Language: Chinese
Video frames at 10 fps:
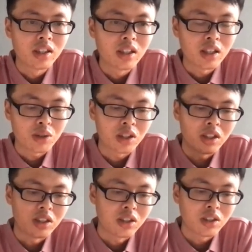它可
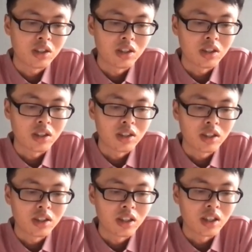以是
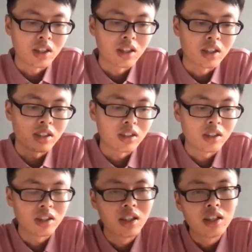呃
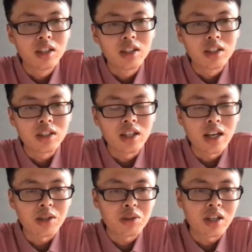依
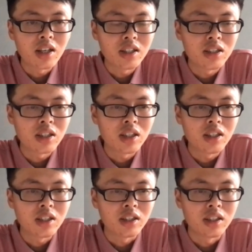赖于三个 Z K，